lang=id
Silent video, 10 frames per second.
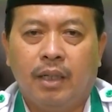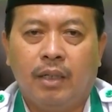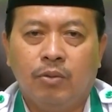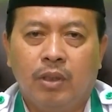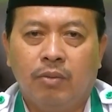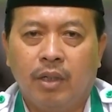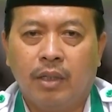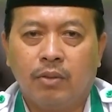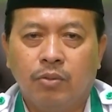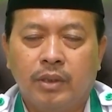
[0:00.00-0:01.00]
La hawla wa
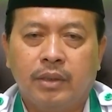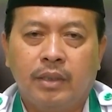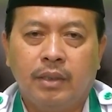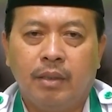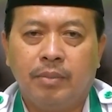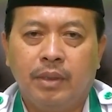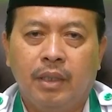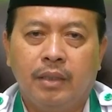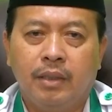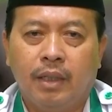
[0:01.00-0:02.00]
la quwata illa
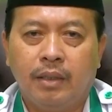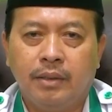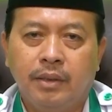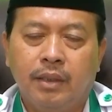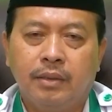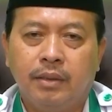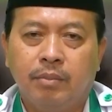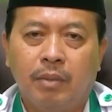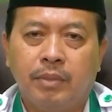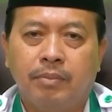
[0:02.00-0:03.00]
billahil aliyin
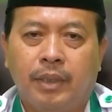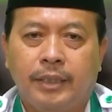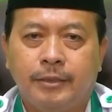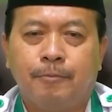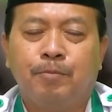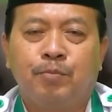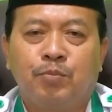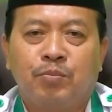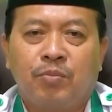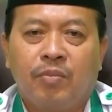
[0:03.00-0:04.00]
adim amma ba'an
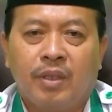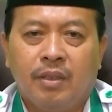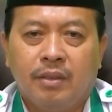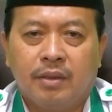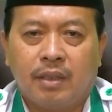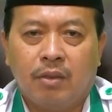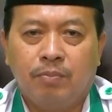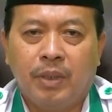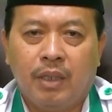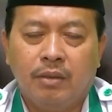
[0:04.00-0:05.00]

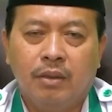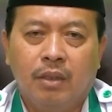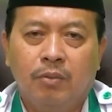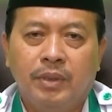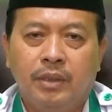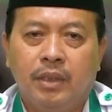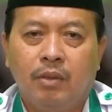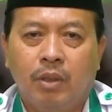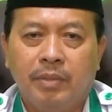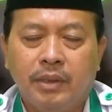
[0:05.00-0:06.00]
Taqabbalallahu
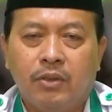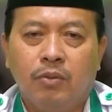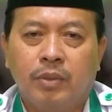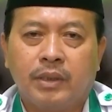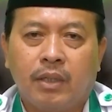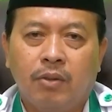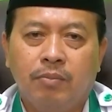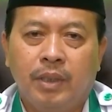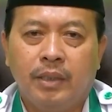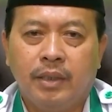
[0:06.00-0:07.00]
minna wa minkum wa
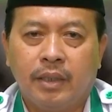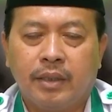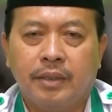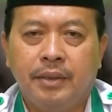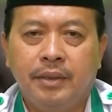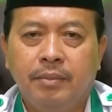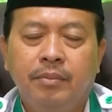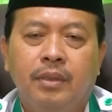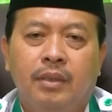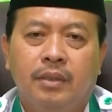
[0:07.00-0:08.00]
taqabbal ya
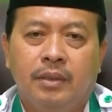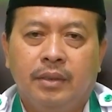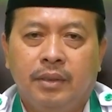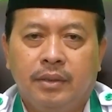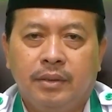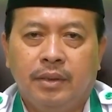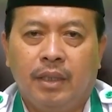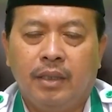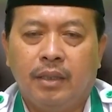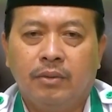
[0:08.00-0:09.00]
karim
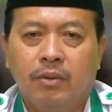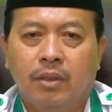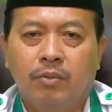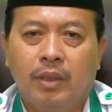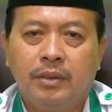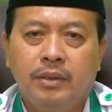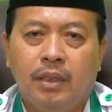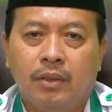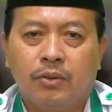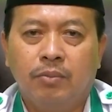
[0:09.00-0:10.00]
Ja'alana Allah wa
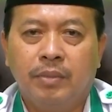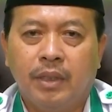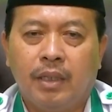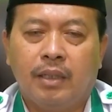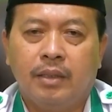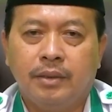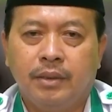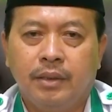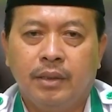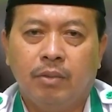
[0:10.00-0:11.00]
iyyakum minal
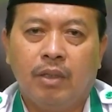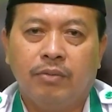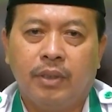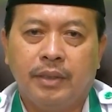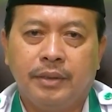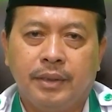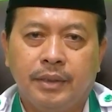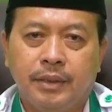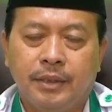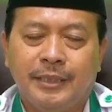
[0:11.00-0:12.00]
aidin
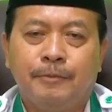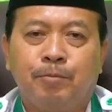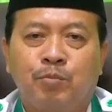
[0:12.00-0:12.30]
faizin